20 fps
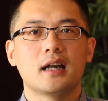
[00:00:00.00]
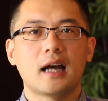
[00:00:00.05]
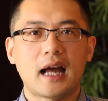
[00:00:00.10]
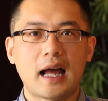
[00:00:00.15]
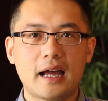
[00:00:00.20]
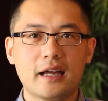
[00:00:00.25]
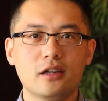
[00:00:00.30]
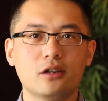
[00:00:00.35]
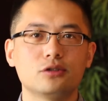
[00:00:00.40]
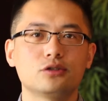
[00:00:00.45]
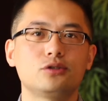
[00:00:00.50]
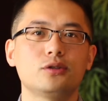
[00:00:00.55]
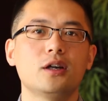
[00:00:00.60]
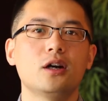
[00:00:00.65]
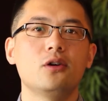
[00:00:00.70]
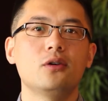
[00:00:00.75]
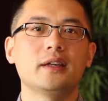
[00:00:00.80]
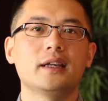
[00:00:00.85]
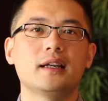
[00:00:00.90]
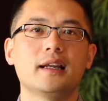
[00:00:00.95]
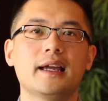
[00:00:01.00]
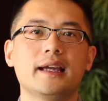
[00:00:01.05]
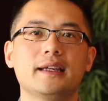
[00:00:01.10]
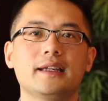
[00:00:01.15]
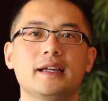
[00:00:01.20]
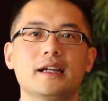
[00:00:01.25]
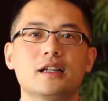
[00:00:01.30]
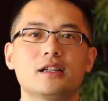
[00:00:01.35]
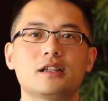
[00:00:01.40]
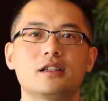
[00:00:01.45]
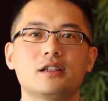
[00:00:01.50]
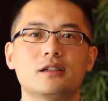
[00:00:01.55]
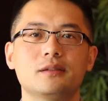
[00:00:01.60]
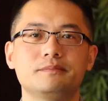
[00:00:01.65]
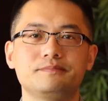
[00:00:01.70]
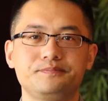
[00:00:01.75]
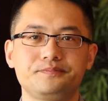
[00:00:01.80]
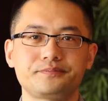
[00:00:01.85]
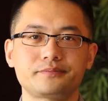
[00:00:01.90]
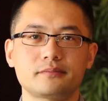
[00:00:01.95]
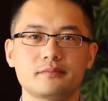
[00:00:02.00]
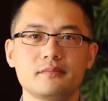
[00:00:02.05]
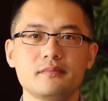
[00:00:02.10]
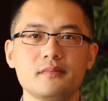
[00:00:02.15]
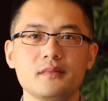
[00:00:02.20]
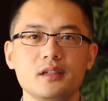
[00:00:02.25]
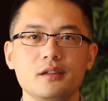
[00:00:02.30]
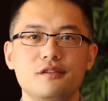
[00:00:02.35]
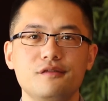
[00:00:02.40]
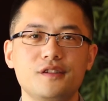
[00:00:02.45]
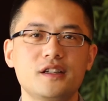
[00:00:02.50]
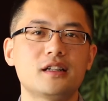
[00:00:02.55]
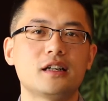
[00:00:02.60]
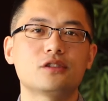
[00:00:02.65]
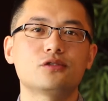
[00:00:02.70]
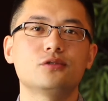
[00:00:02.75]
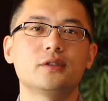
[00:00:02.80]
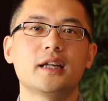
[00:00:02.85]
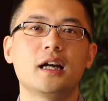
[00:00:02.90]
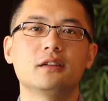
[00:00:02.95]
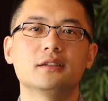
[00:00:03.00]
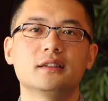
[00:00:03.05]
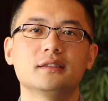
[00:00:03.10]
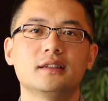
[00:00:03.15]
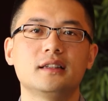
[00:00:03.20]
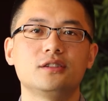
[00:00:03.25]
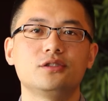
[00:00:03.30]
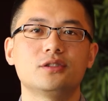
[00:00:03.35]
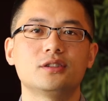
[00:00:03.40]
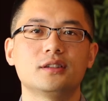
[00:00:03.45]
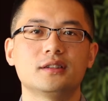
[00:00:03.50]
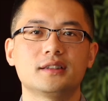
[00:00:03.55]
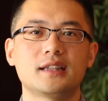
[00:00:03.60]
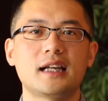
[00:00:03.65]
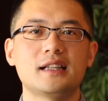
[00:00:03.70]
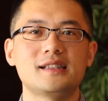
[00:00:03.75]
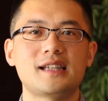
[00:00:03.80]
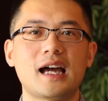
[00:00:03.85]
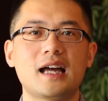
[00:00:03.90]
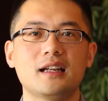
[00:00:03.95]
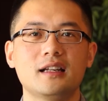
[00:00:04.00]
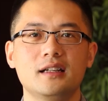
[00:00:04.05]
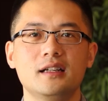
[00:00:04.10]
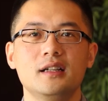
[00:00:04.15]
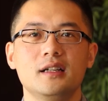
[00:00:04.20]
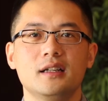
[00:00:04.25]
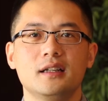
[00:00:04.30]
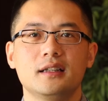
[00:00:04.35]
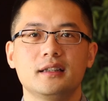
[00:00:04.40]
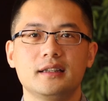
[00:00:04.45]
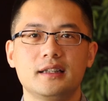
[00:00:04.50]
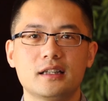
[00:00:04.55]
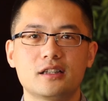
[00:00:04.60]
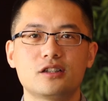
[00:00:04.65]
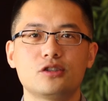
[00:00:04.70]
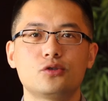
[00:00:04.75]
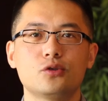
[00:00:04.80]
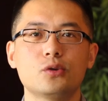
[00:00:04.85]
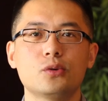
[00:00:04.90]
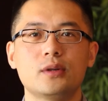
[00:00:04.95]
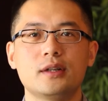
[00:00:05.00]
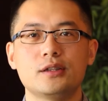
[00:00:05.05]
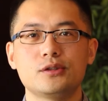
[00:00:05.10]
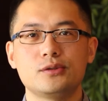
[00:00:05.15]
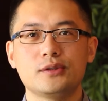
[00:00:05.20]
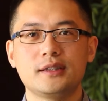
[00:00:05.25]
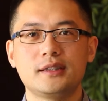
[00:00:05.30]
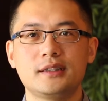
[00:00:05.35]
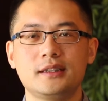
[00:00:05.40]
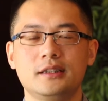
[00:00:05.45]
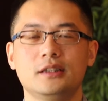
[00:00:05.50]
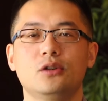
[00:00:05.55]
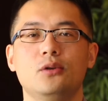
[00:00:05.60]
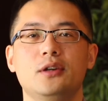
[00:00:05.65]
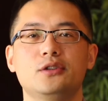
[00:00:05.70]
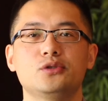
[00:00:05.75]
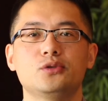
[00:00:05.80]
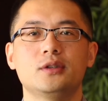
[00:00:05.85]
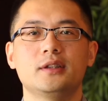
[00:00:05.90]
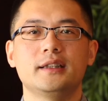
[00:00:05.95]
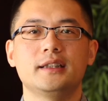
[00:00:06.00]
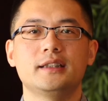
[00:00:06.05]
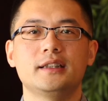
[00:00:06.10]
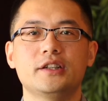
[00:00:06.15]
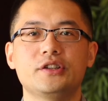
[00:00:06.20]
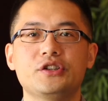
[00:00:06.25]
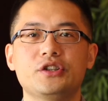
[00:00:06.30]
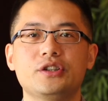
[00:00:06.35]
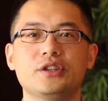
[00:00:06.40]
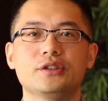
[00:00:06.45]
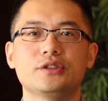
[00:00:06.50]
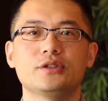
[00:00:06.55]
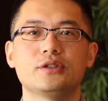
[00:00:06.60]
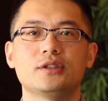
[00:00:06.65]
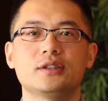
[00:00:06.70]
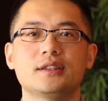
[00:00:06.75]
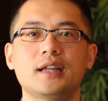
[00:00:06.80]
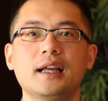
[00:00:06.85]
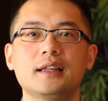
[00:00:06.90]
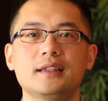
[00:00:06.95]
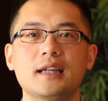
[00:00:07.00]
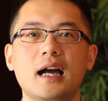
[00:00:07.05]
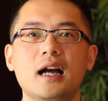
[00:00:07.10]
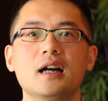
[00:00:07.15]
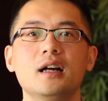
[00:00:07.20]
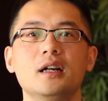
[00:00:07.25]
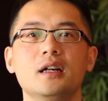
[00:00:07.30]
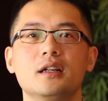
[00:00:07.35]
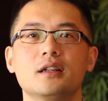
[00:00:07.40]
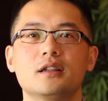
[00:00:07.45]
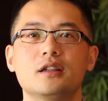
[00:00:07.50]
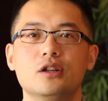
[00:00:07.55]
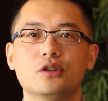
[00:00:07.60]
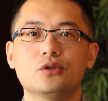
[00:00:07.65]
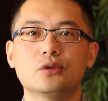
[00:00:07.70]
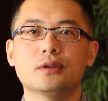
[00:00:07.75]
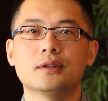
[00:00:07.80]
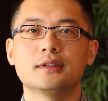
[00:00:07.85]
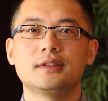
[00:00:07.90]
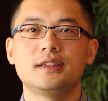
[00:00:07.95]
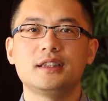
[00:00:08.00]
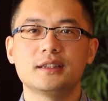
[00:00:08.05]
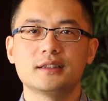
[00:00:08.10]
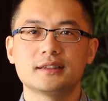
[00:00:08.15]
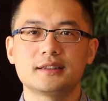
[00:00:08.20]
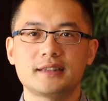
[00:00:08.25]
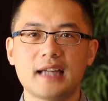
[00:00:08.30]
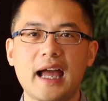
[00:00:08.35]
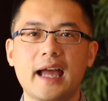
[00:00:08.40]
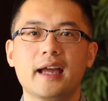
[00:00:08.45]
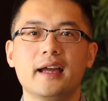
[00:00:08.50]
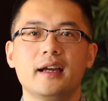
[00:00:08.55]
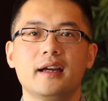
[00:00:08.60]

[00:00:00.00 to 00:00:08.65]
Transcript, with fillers: 还有最后一类也是非常重要的，那就是参加了，也是中国人最喜欢做的一件事情，就是参加各种竞赛